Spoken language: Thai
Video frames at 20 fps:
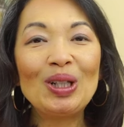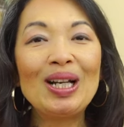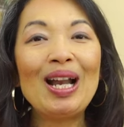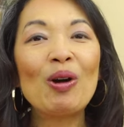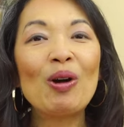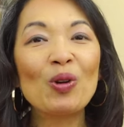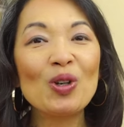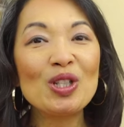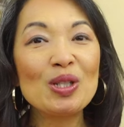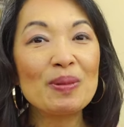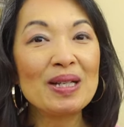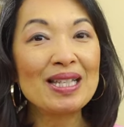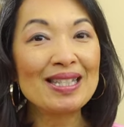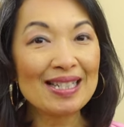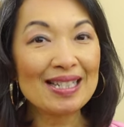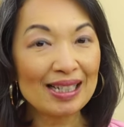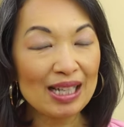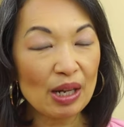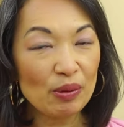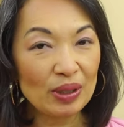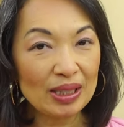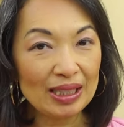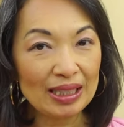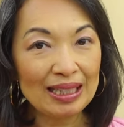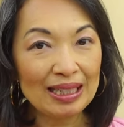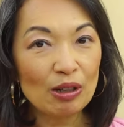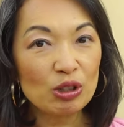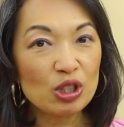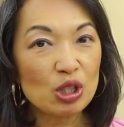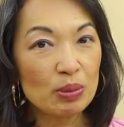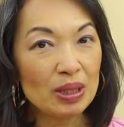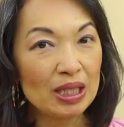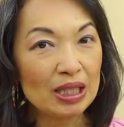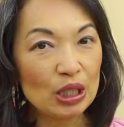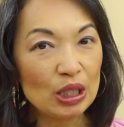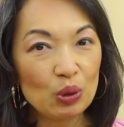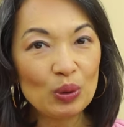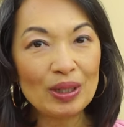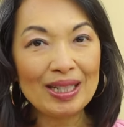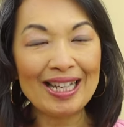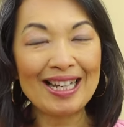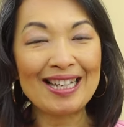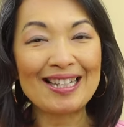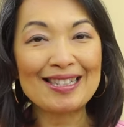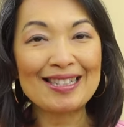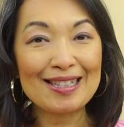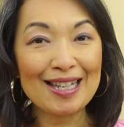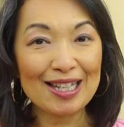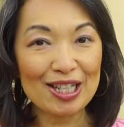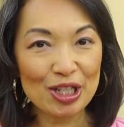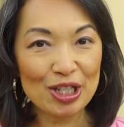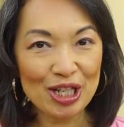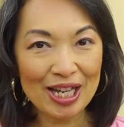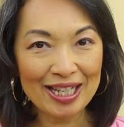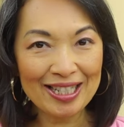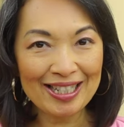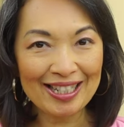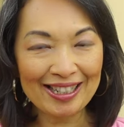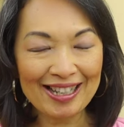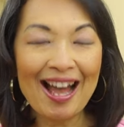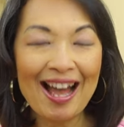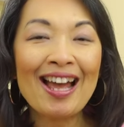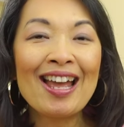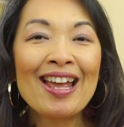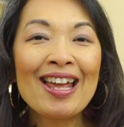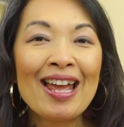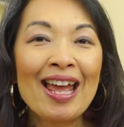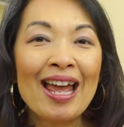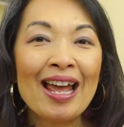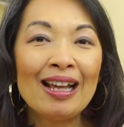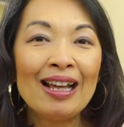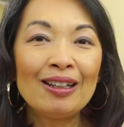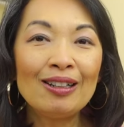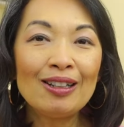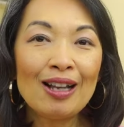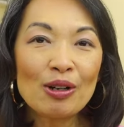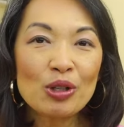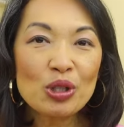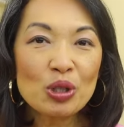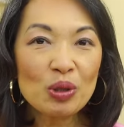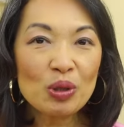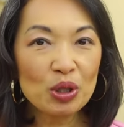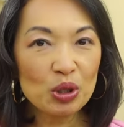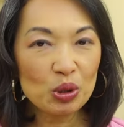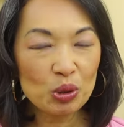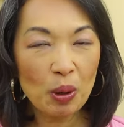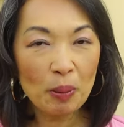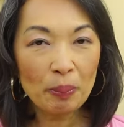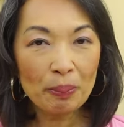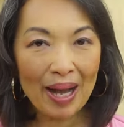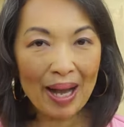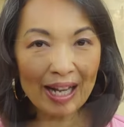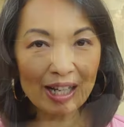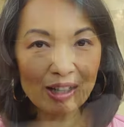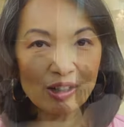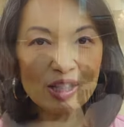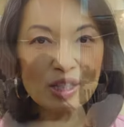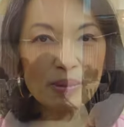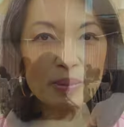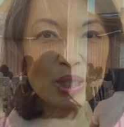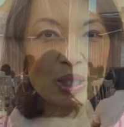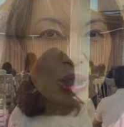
เราก็จะมาเจอกันวันนี้เราจะมี Q&A session นะคะ แล้วส่วนช่วงบ่ายก็จะเป็